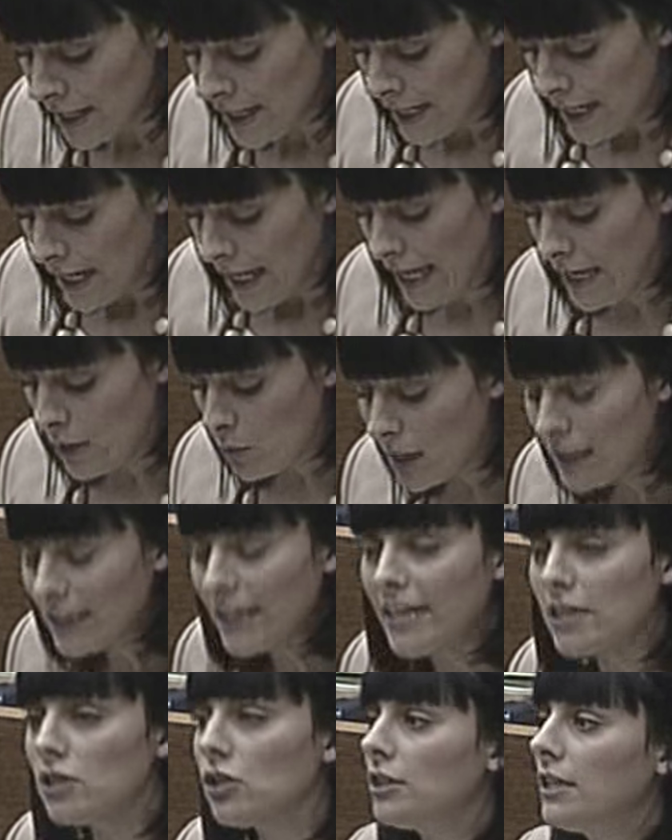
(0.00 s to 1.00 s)
E igual
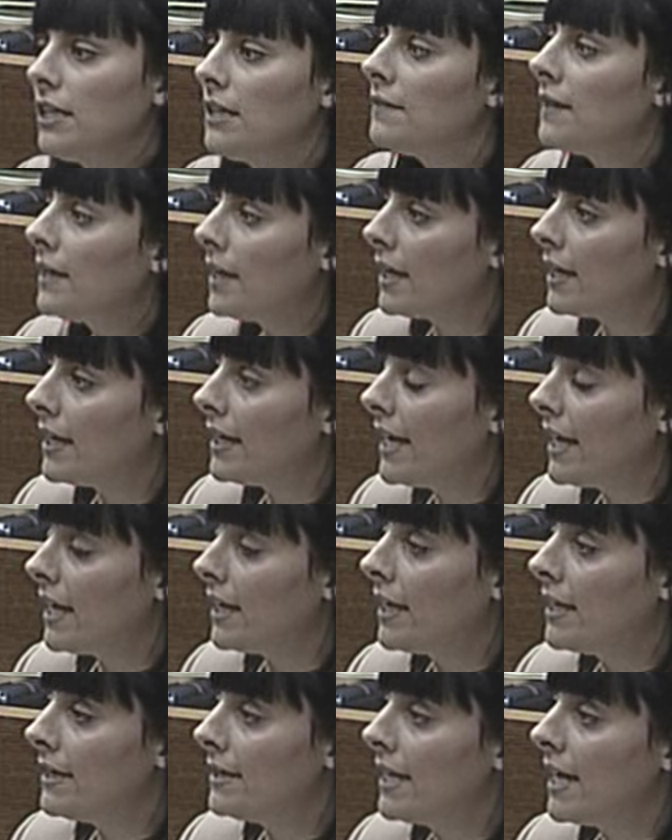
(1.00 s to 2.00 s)
derecho tienen de,
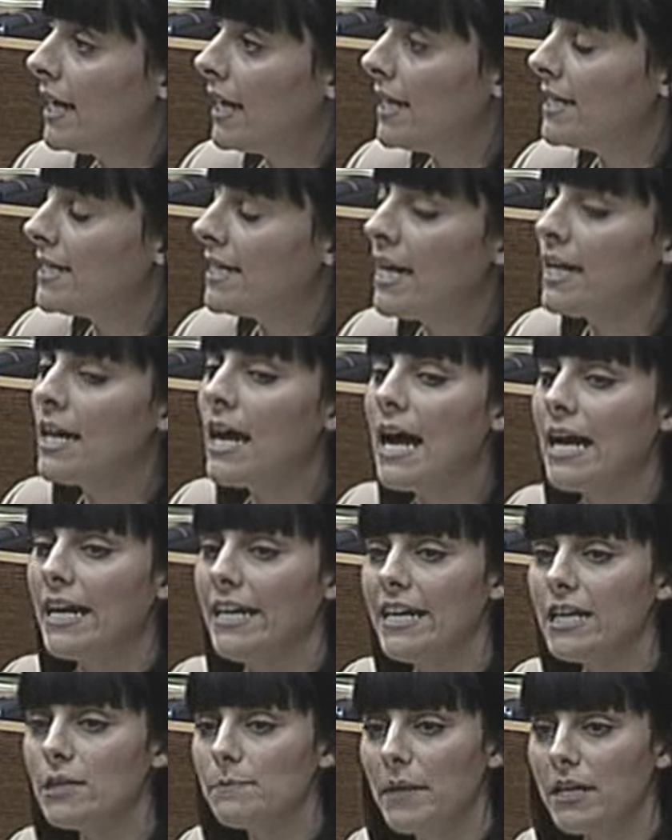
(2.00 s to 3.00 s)
regresar
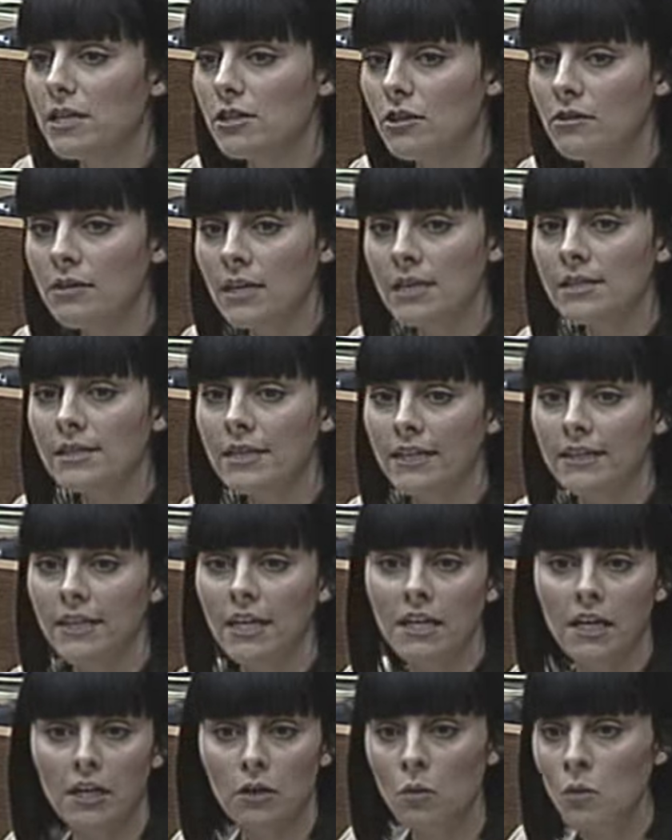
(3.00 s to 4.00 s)
aquellas personas que
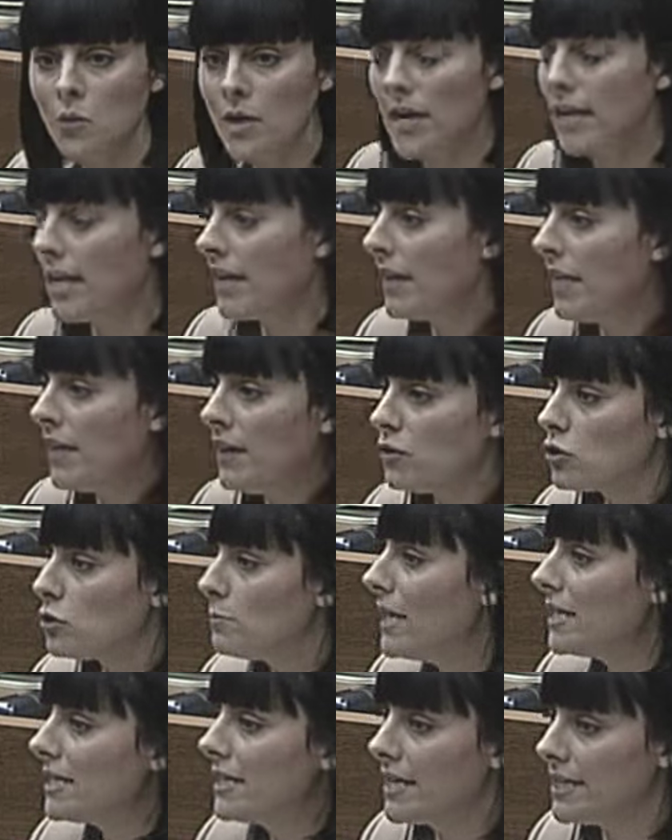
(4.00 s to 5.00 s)
tienen una carrera, dos
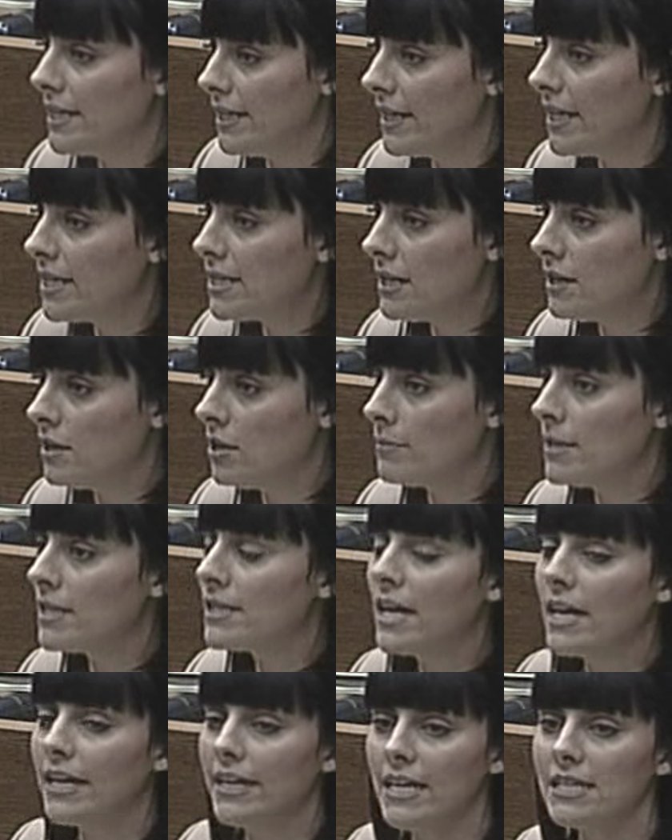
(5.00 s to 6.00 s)
másters y tres idiomas que
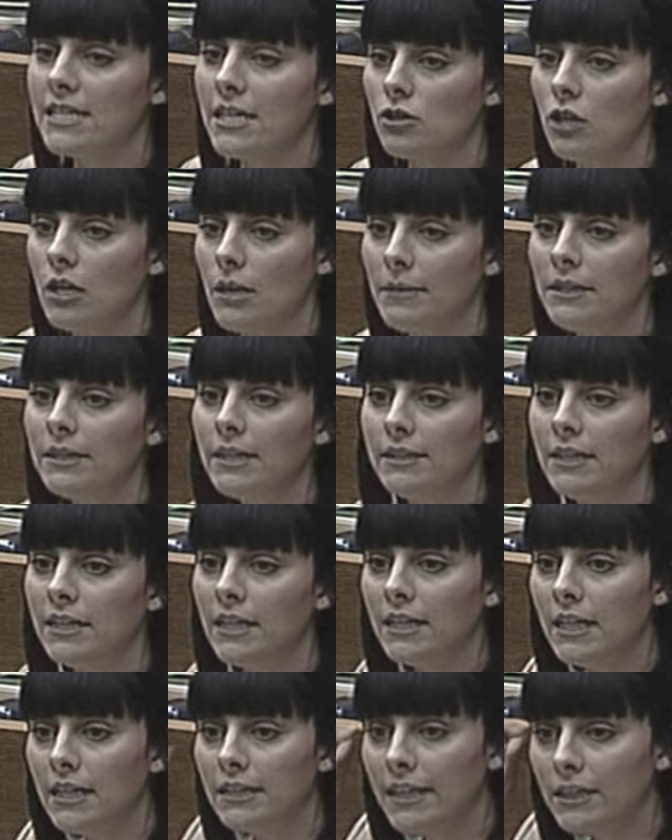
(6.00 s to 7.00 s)
aquellas que solamente tienen
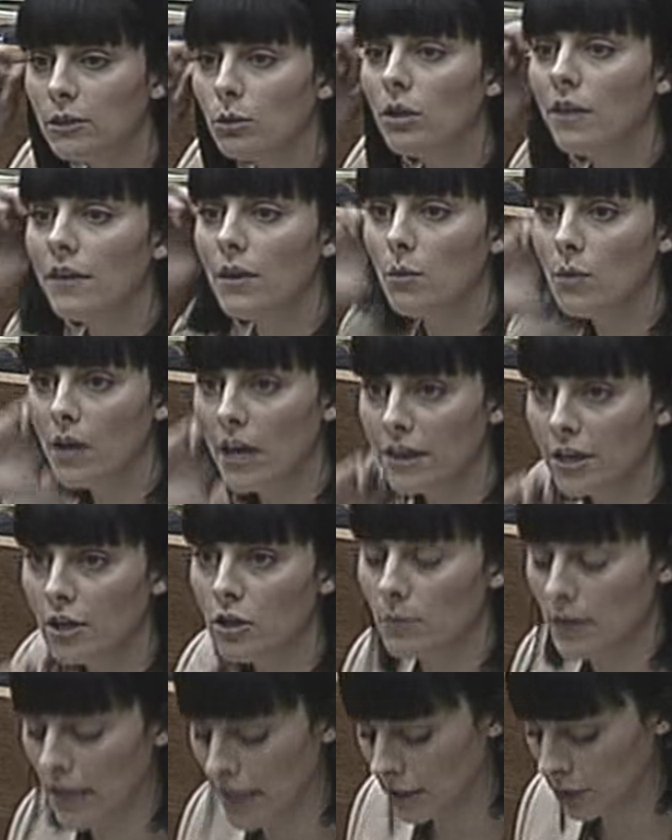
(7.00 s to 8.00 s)
el título de educación
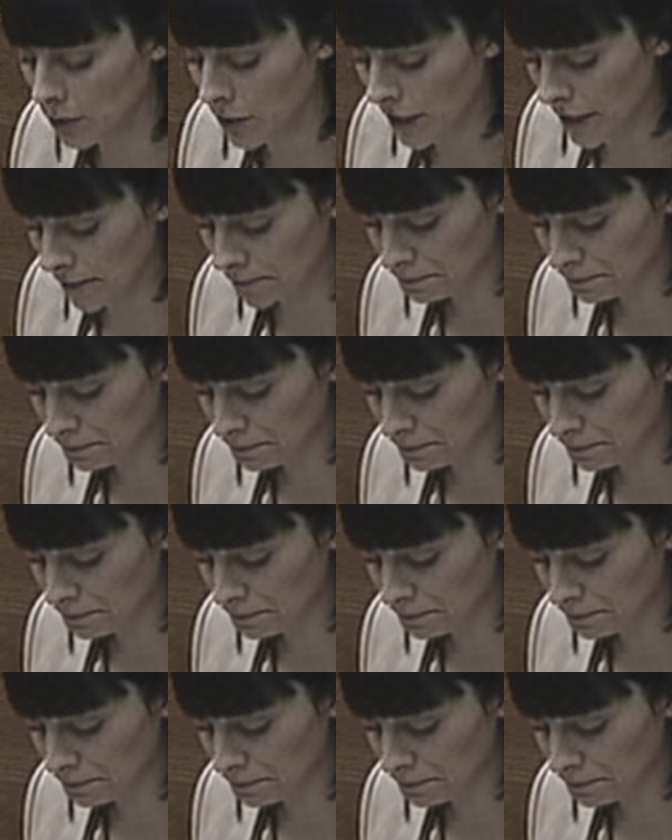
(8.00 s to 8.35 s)
obligatoria.